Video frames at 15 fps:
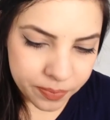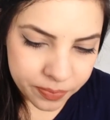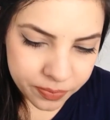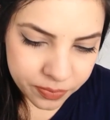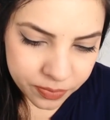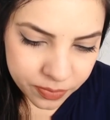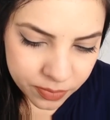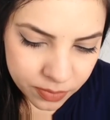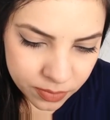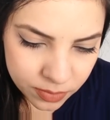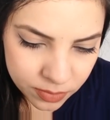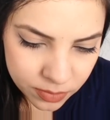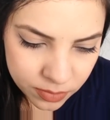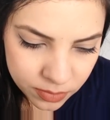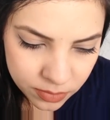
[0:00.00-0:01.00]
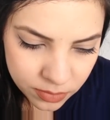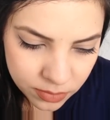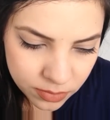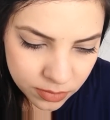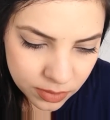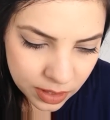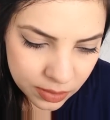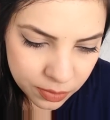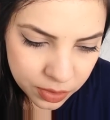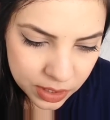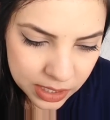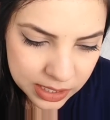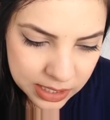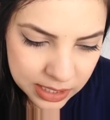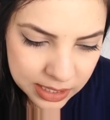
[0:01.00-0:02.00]
hum, hum, hum
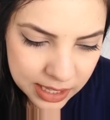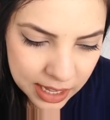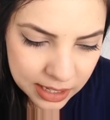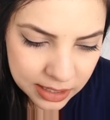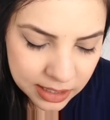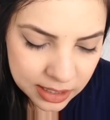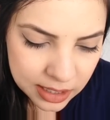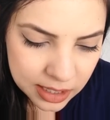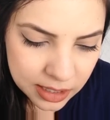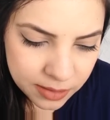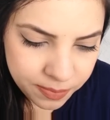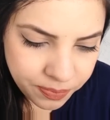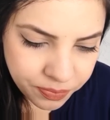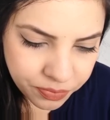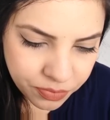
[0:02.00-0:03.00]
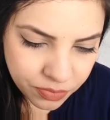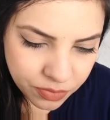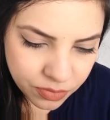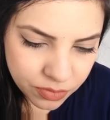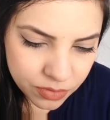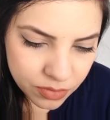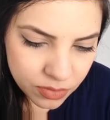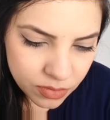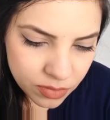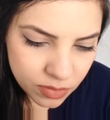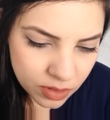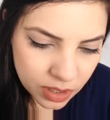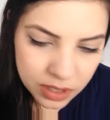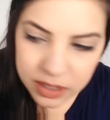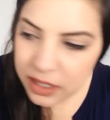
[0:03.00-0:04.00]
foi esse daqui.
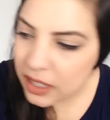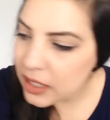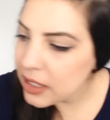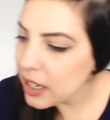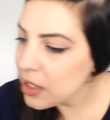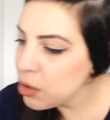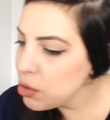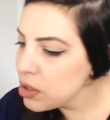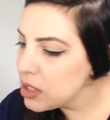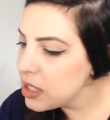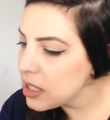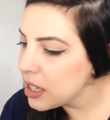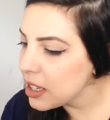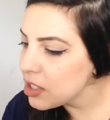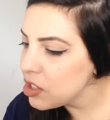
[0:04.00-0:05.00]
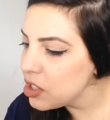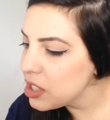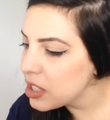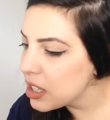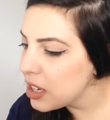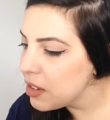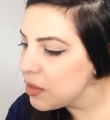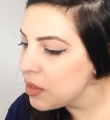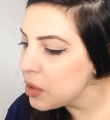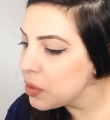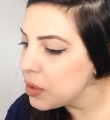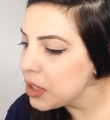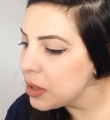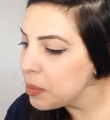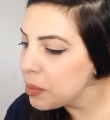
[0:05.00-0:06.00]
Tem que traduzir o que a gente
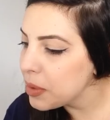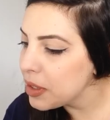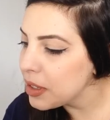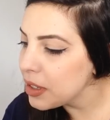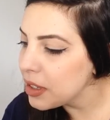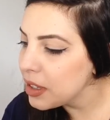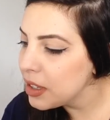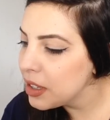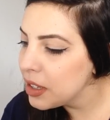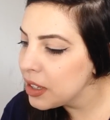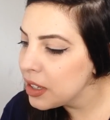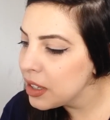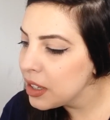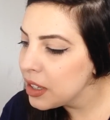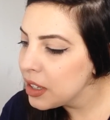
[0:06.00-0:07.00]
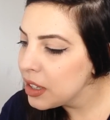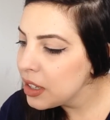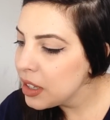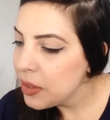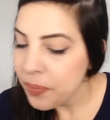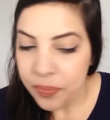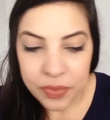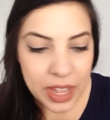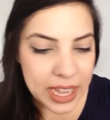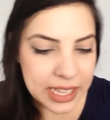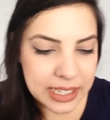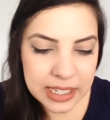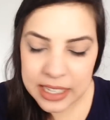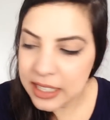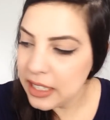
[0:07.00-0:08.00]
escreveu, né? Porque.
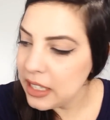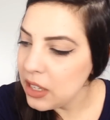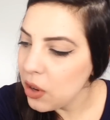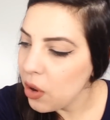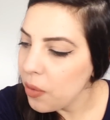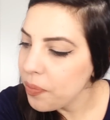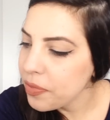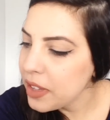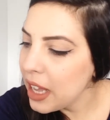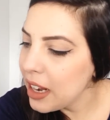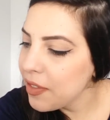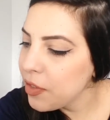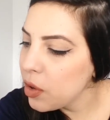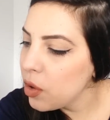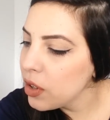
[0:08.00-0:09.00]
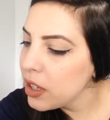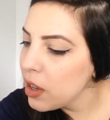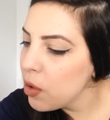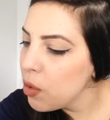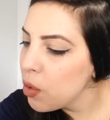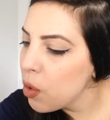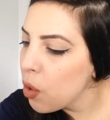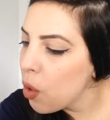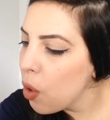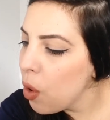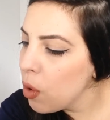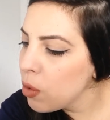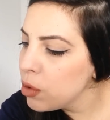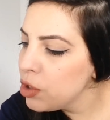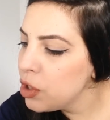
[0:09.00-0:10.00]
Esse daqui, ó. Que ela falou que é o
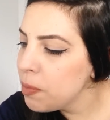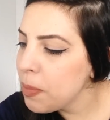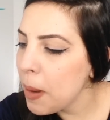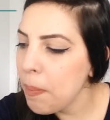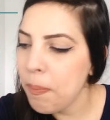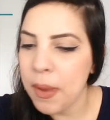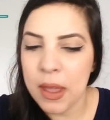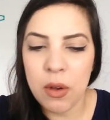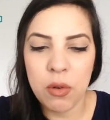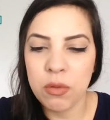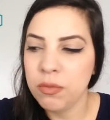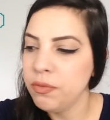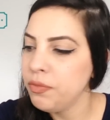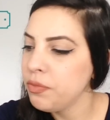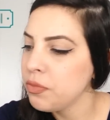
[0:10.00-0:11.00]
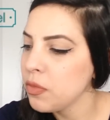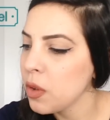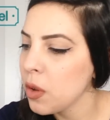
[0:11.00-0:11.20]
coco de papel.